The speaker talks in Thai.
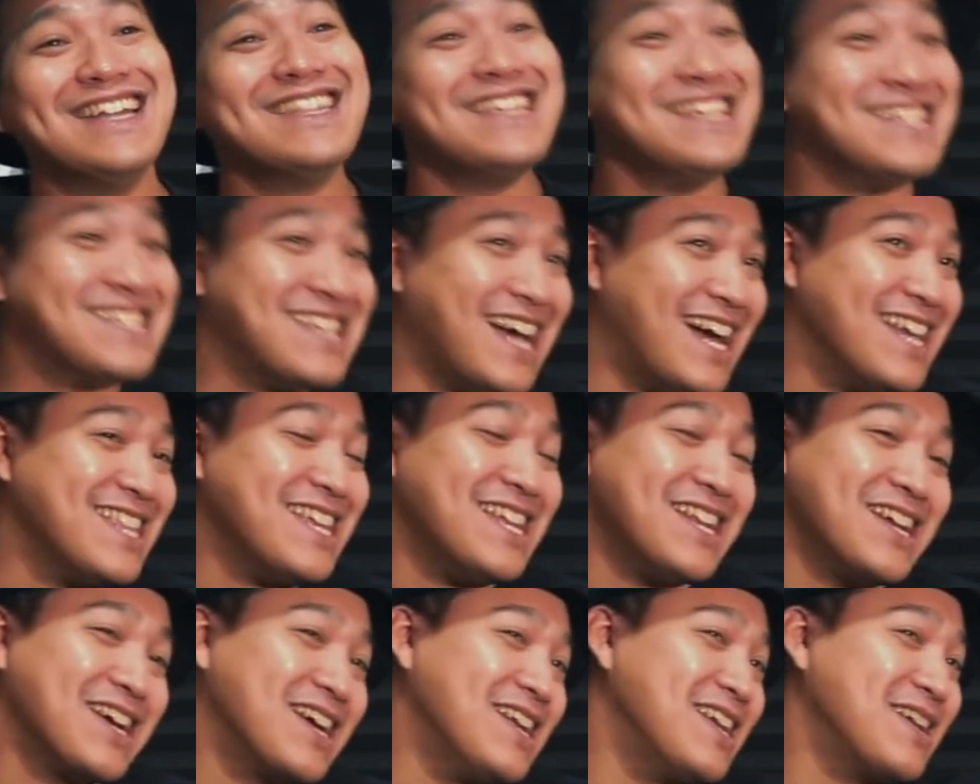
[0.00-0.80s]
ติดใจเส
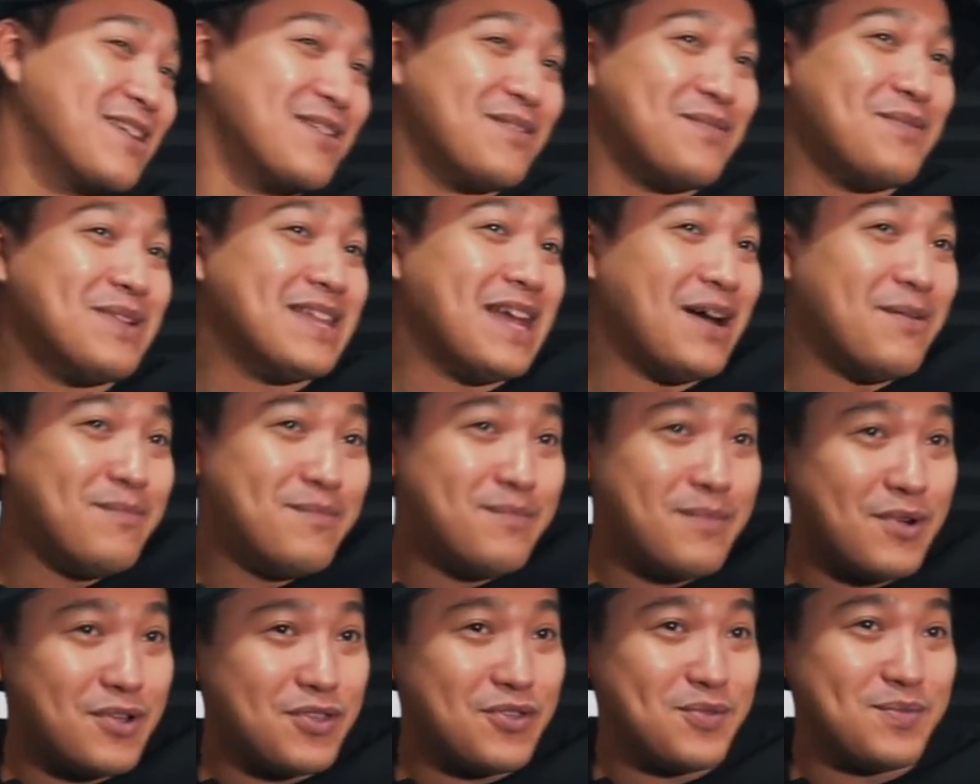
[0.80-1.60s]
ร็จแล้วก็เลยมา
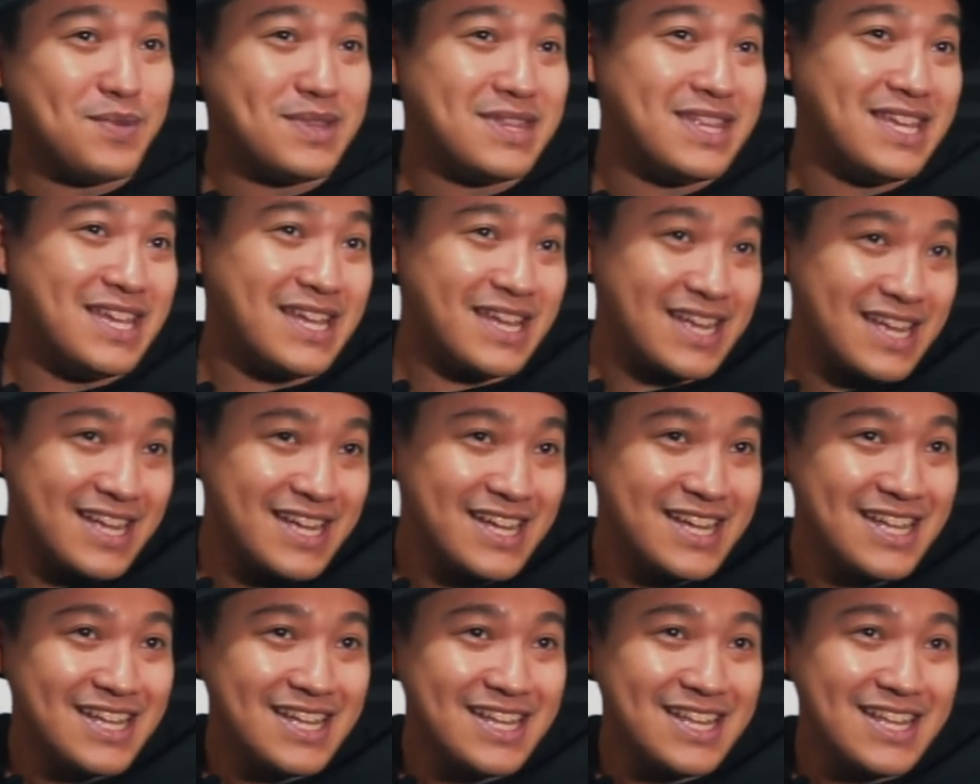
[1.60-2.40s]
ทำออโตเมติก
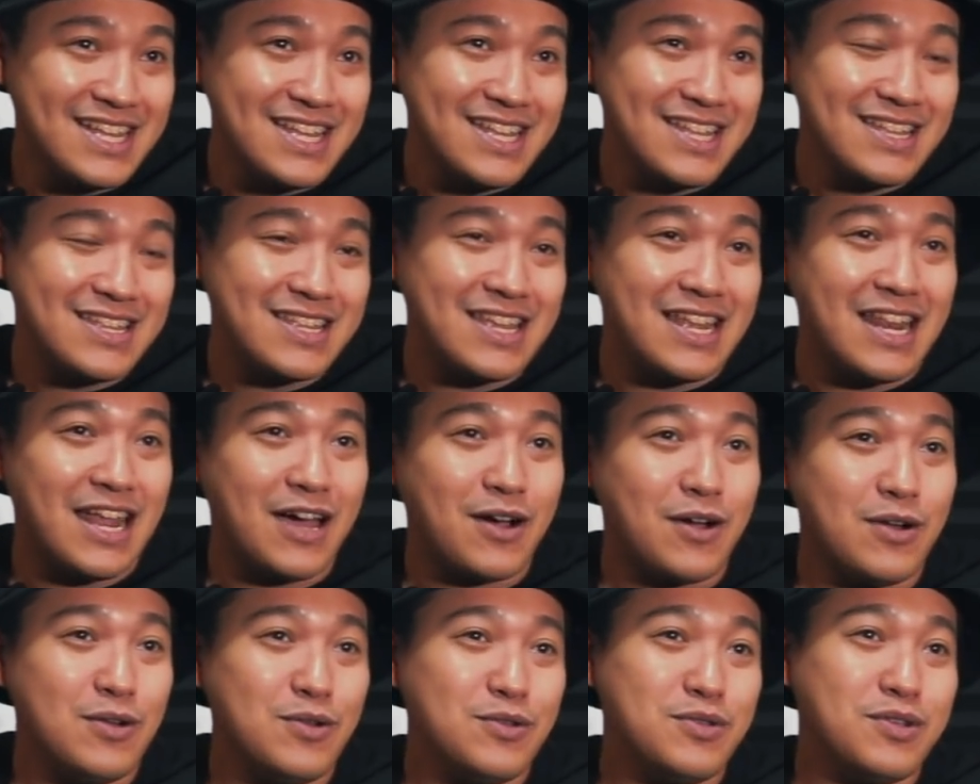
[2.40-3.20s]
เสร็จแล้
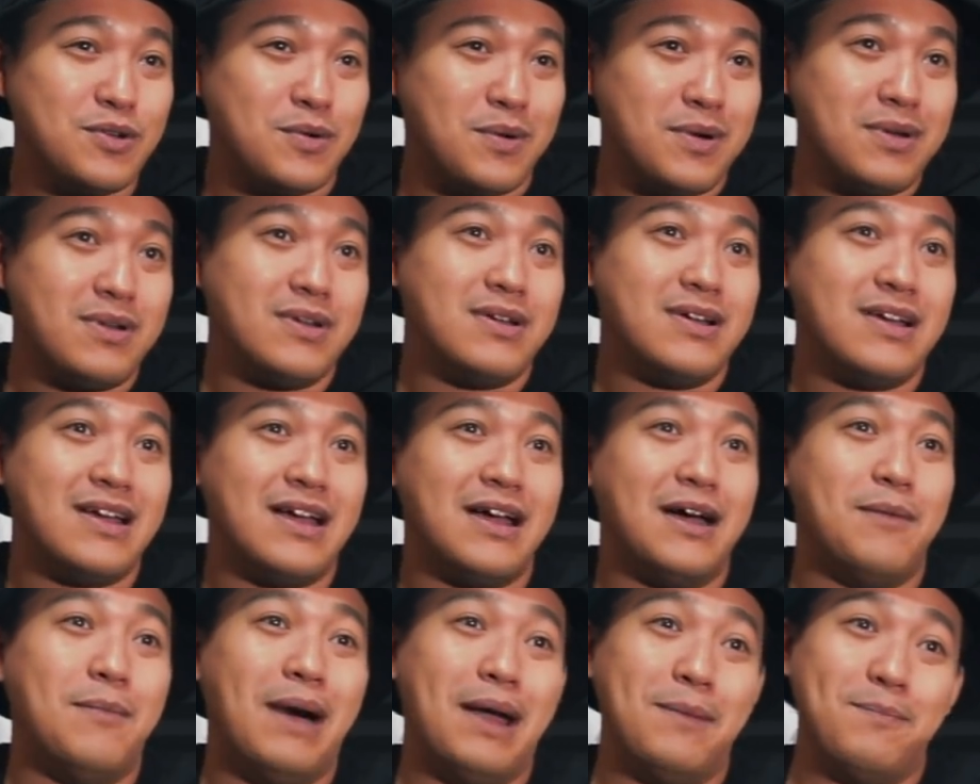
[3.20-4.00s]
วก็รู้สึกว่า
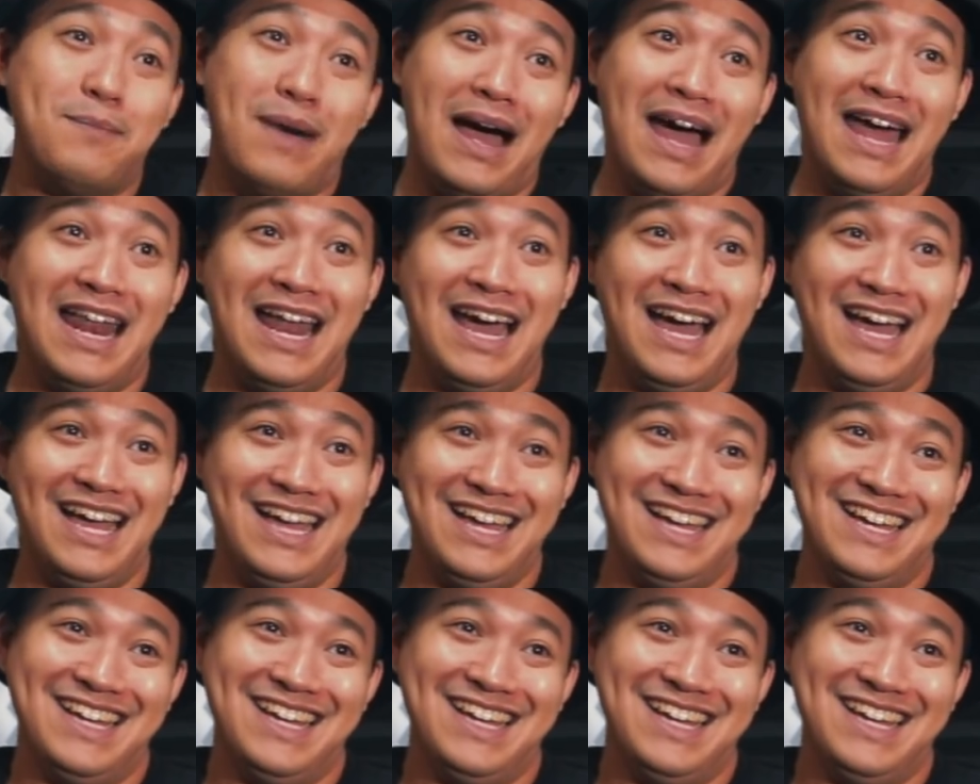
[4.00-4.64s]
เอาบานปลายแล้ว